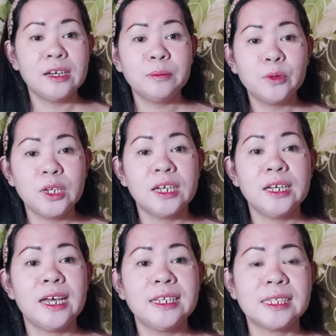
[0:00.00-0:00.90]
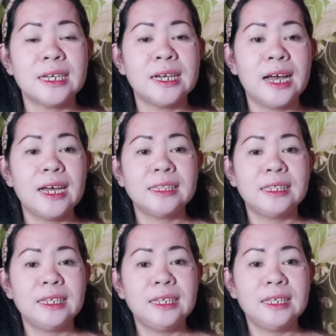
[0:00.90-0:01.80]
lang muna guys ang
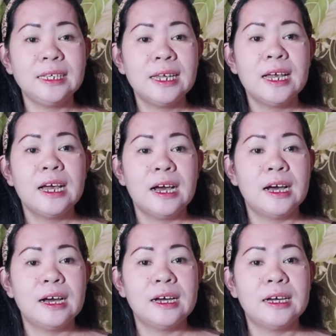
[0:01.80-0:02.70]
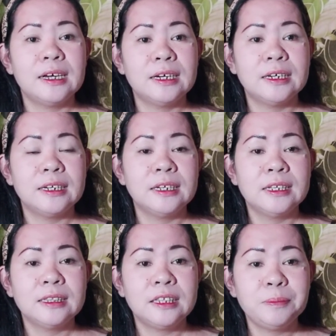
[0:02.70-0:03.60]
ating uh,
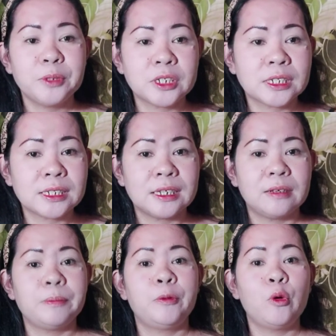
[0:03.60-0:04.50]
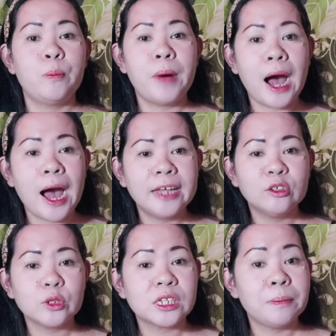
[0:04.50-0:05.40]
tips kung
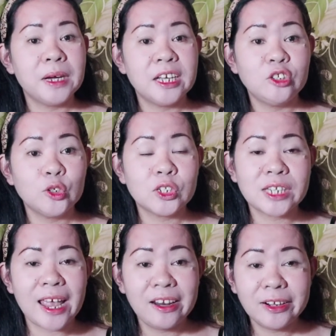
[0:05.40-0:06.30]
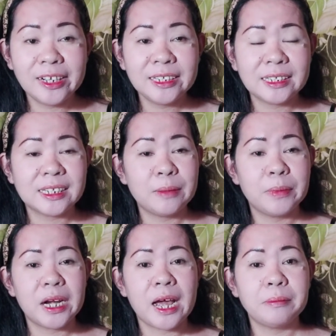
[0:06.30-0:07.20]
paano sa mga new seller kasi
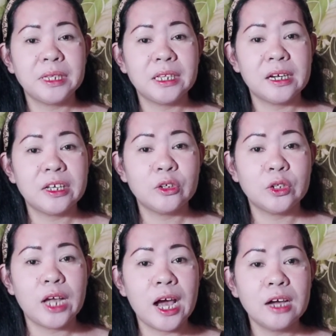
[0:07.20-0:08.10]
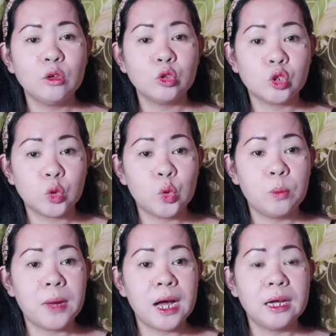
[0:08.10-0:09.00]
marami na ngayon ang gustong
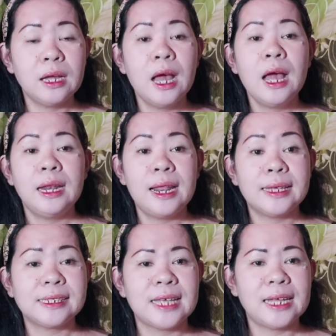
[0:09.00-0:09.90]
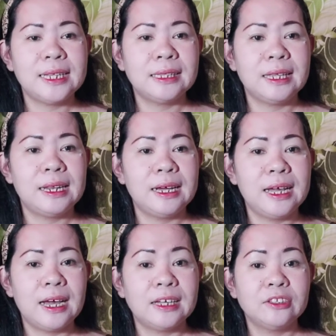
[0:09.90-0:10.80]
mag Lazada
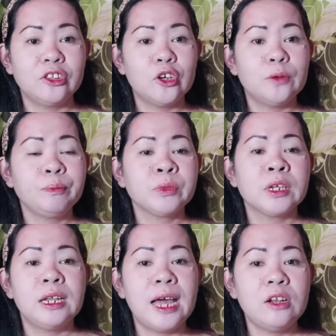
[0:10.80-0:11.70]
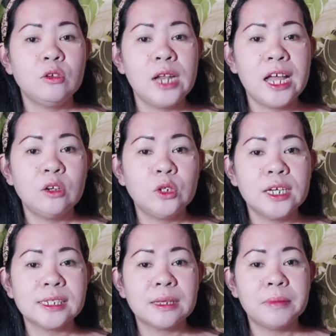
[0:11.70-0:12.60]
talaga no lalong lalo
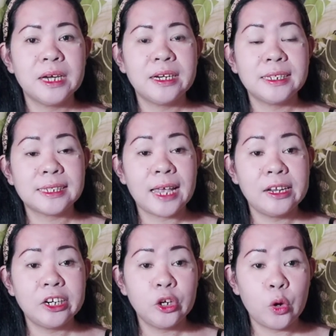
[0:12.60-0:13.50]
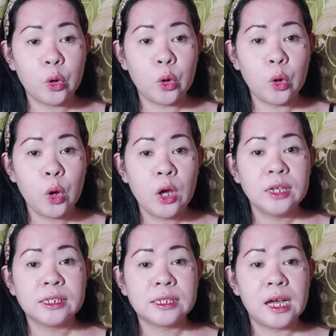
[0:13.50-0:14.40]
na sa mga reseller ko
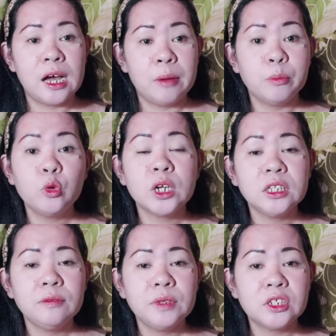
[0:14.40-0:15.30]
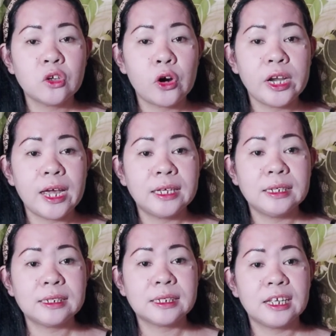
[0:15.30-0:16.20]
sa Mura Divisoria
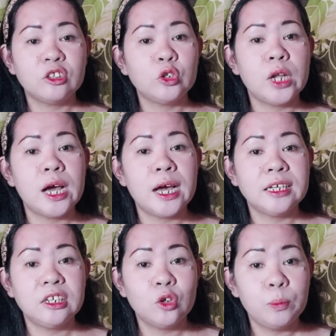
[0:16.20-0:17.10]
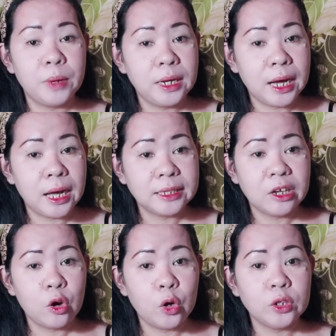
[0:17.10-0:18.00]
is eto na ang iyong
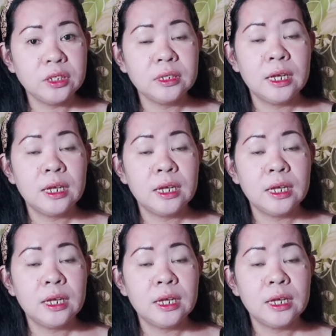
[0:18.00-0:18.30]
pagkakataon